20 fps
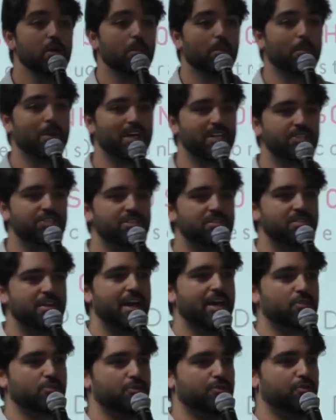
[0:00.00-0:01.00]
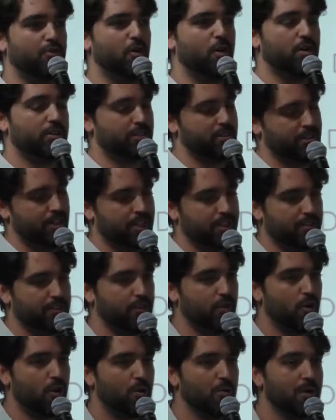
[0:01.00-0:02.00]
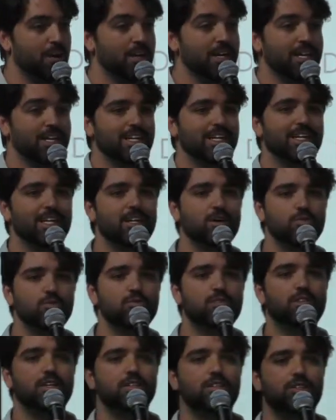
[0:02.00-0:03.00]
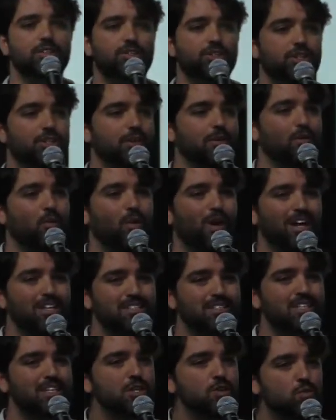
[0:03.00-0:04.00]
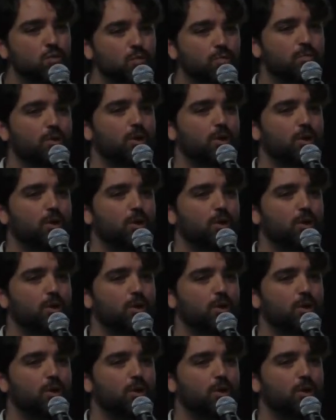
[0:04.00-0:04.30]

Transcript: mas de, certo de certa forma, não se existia quase nenhum